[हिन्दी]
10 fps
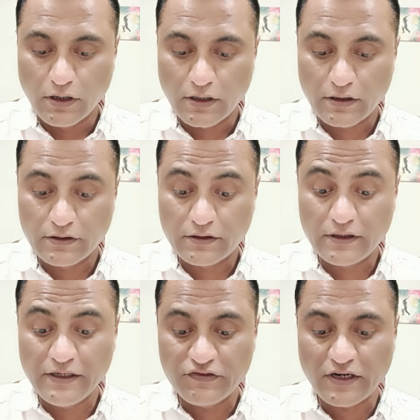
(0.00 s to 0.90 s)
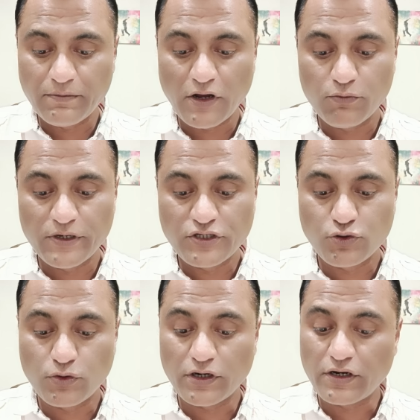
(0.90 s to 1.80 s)
और तीसरे भाव में
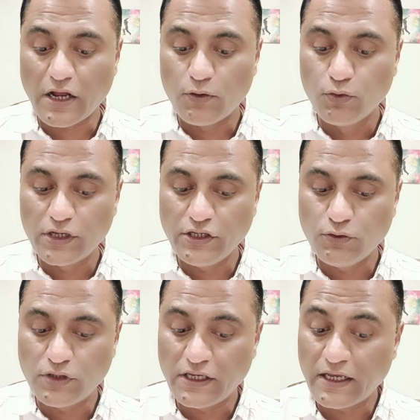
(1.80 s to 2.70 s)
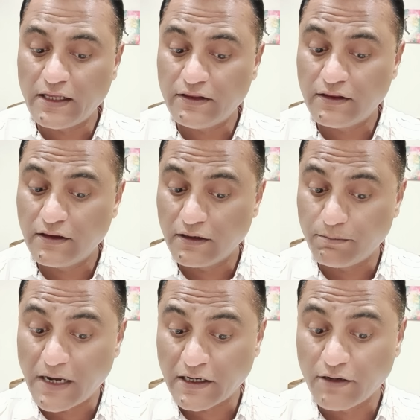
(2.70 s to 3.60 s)
शुक्र राहु की युति है
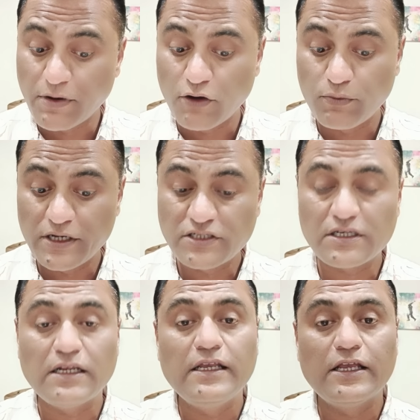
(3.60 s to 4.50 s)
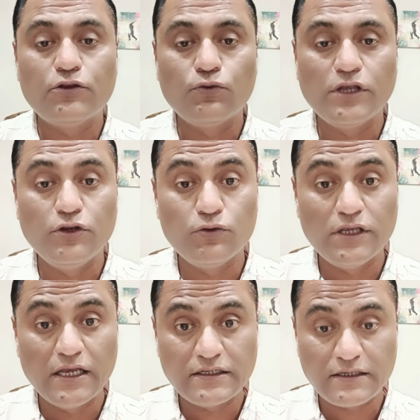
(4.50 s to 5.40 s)
भाग्य भाव में शनि केतु की
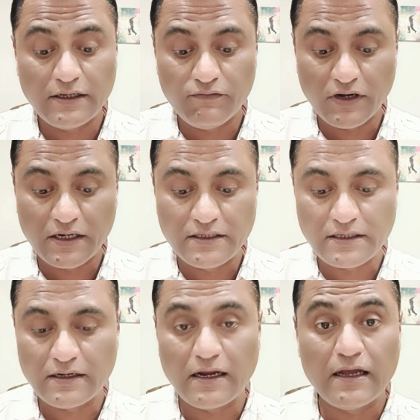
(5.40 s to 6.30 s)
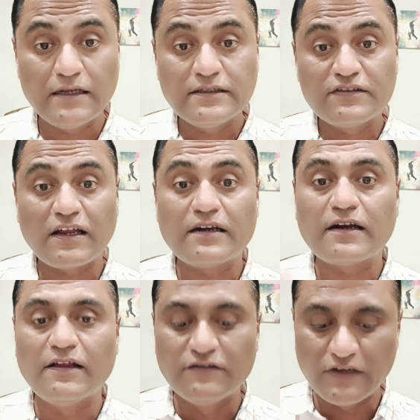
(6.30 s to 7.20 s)
युति है शनि वक्री चल रहा है जिसका
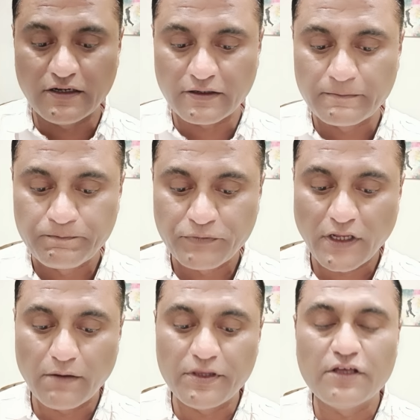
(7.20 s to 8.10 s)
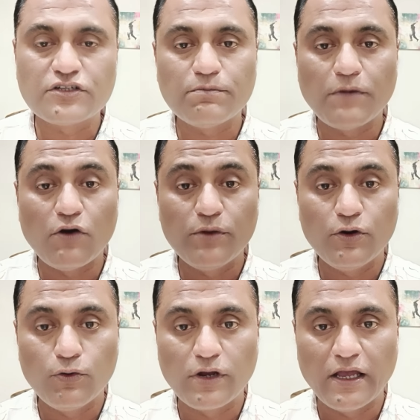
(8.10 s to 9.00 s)
ट्रांजिट अभी दशम भाव
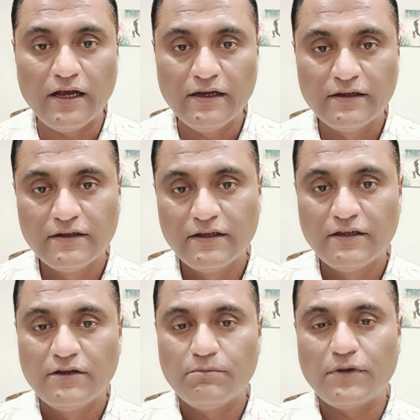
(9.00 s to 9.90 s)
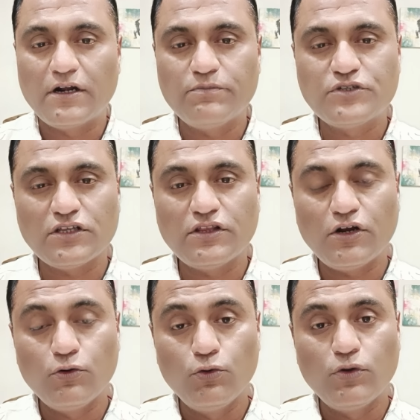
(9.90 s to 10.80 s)
में हो गया मतलब
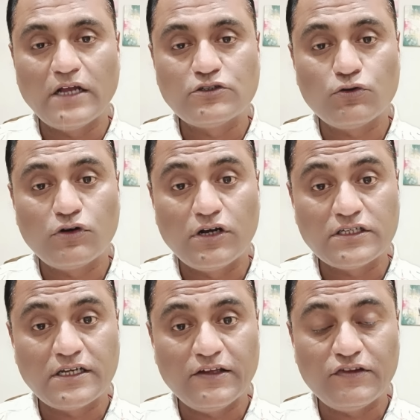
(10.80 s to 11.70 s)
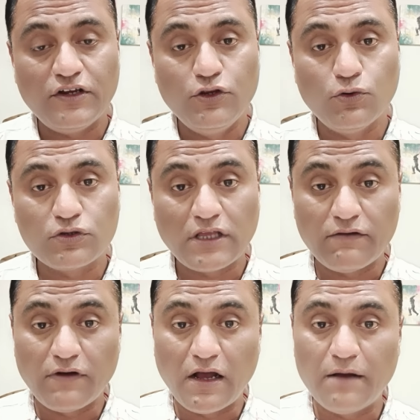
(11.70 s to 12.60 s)
चंद्र गुरु का जो गज केसरी योग
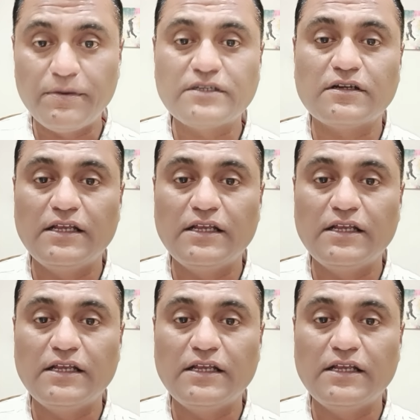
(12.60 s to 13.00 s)
था वहां पे